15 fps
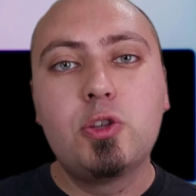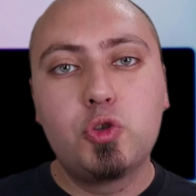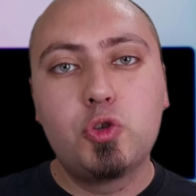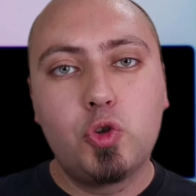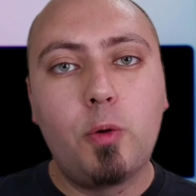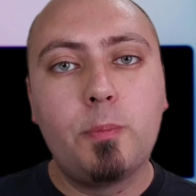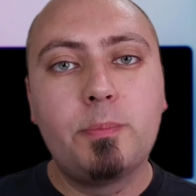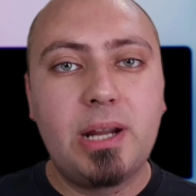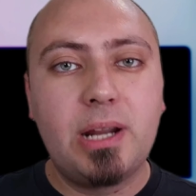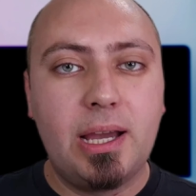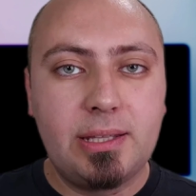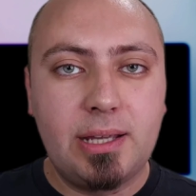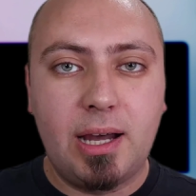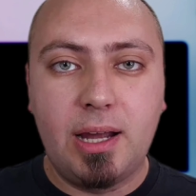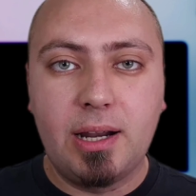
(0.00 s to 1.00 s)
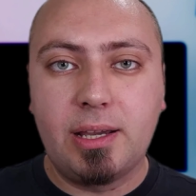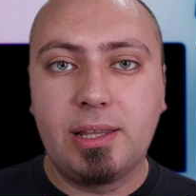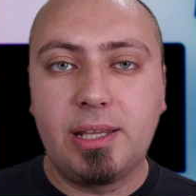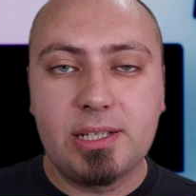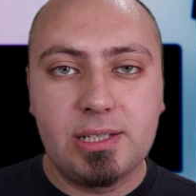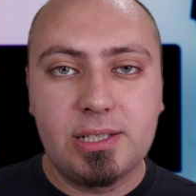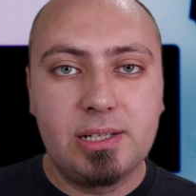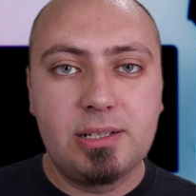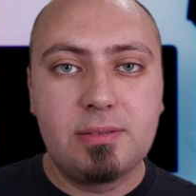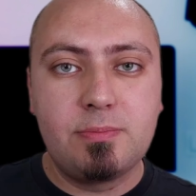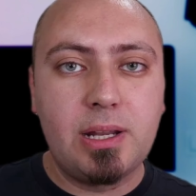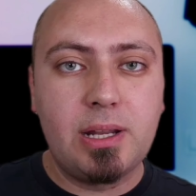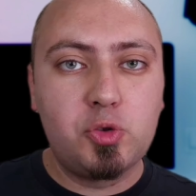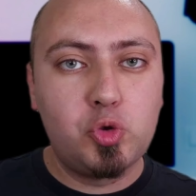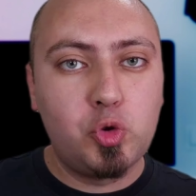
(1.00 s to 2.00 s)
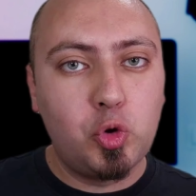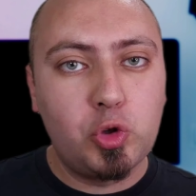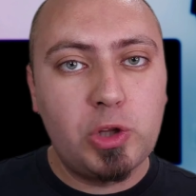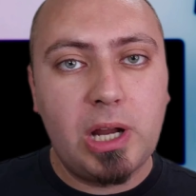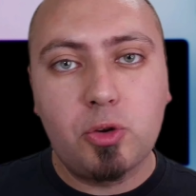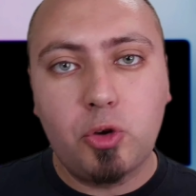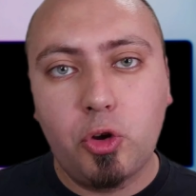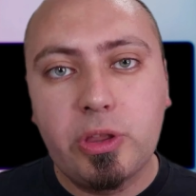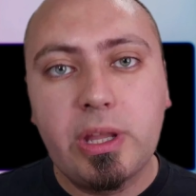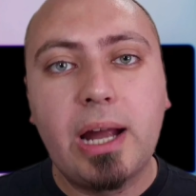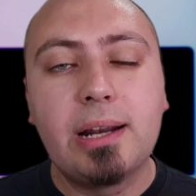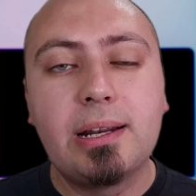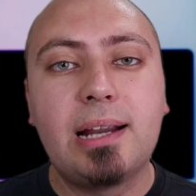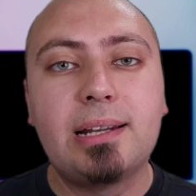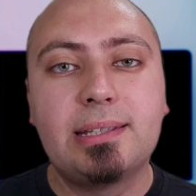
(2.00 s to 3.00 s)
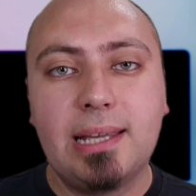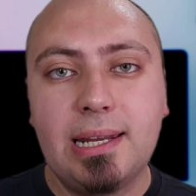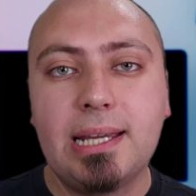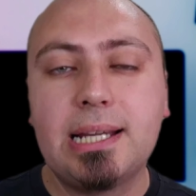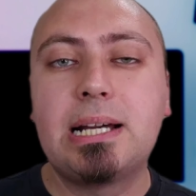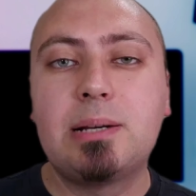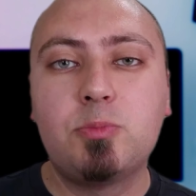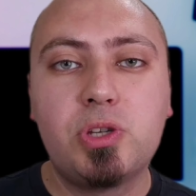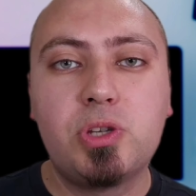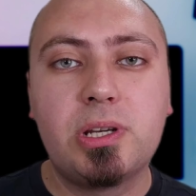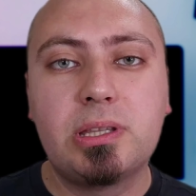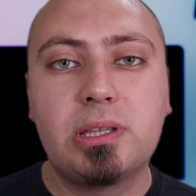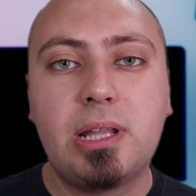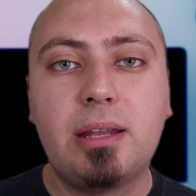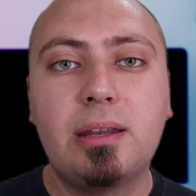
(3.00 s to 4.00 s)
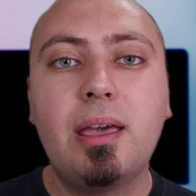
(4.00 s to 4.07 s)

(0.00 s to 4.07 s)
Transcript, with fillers: Son bir ayda arkadaşlarınız bana sorular gönderdiler Telegram üzerinden